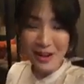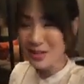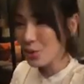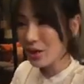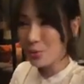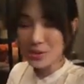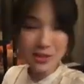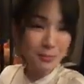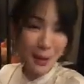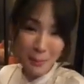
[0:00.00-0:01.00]
而且我跟你讲，我真
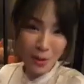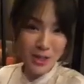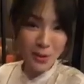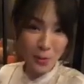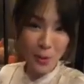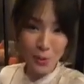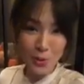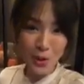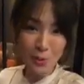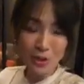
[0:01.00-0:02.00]
的半毛钱都没有
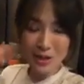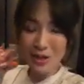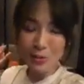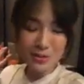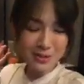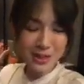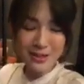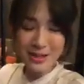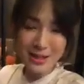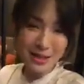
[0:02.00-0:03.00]
赚。我跟你讲，我
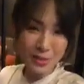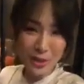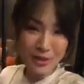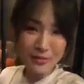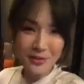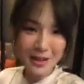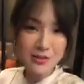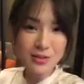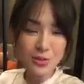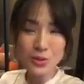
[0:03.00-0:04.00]
在在此对天发
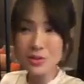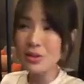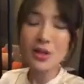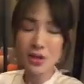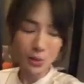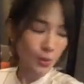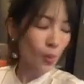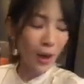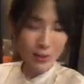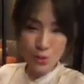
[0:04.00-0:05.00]
誓，就是我
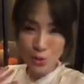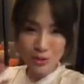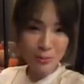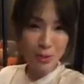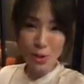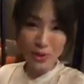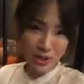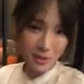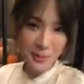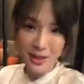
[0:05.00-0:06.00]
完全的没有
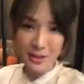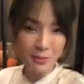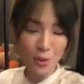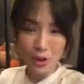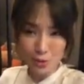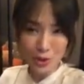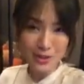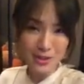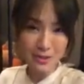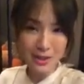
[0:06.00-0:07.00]
业配，也没有要赚
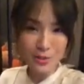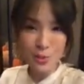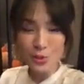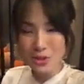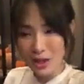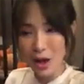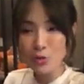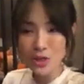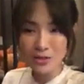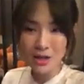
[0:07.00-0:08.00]
钱。但是我就是
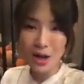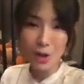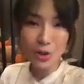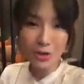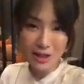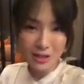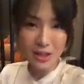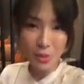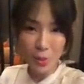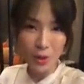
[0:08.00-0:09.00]
凹厂商，凹到他真
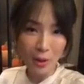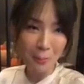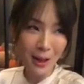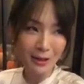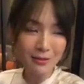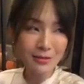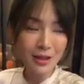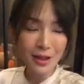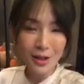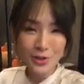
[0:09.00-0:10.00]
的以为我要卖了，
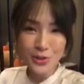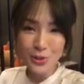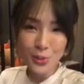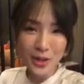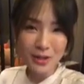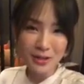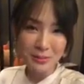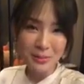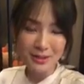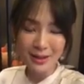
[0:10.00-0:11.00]
就是为了你
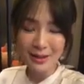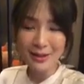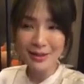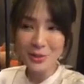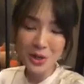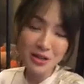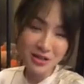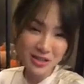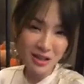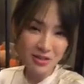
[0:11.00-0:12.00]
们呐！所以二十
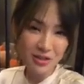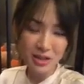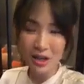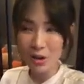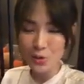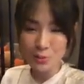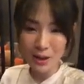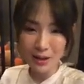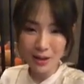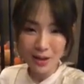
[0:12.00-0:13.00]
四小时，你要赶快去
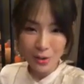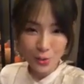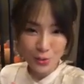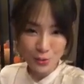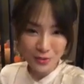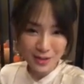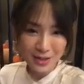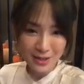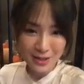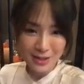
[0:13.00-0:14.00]
买，五十五分
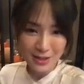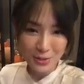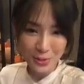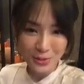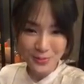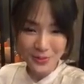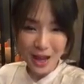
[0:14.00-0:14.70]
记得提醒我。